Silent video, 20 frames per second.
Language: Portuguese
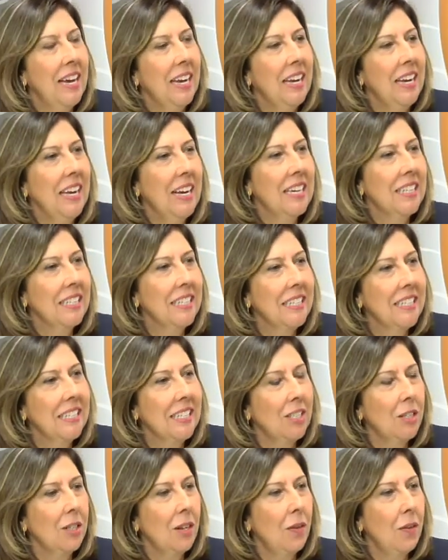E a gente
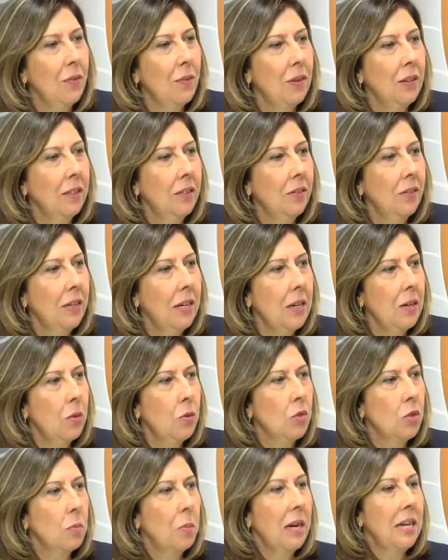estava falando, ah,
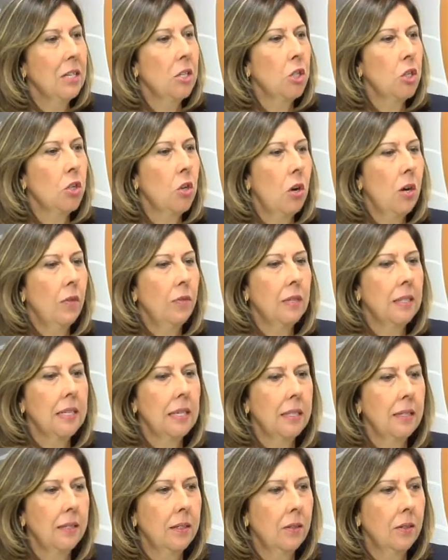os mais jovens
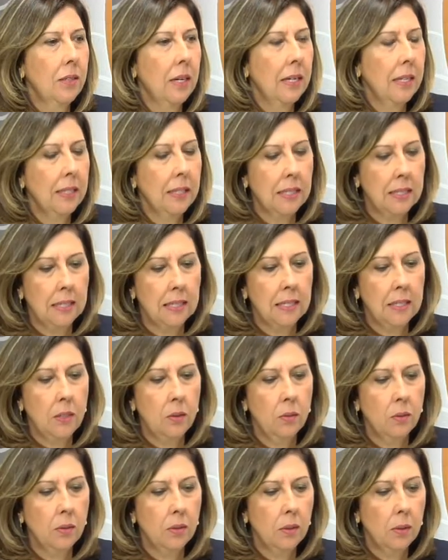entrando na
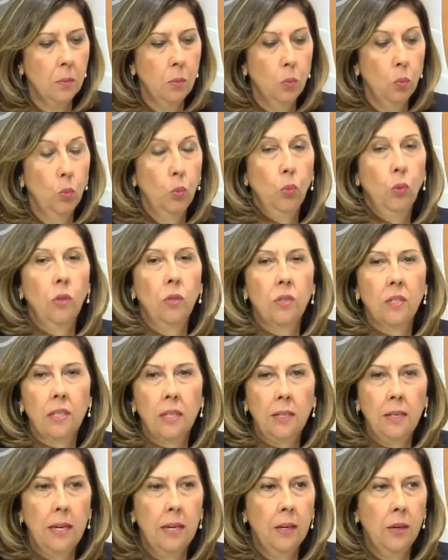redação, muda o
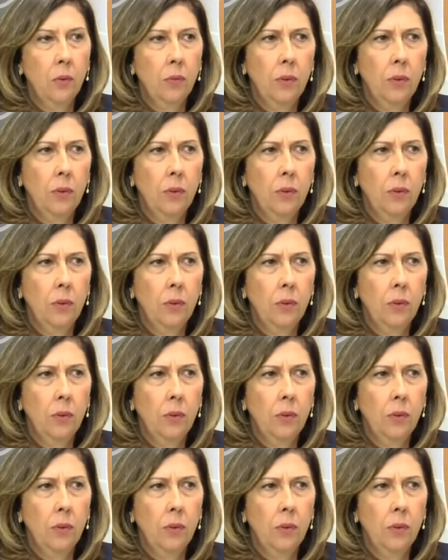cenário.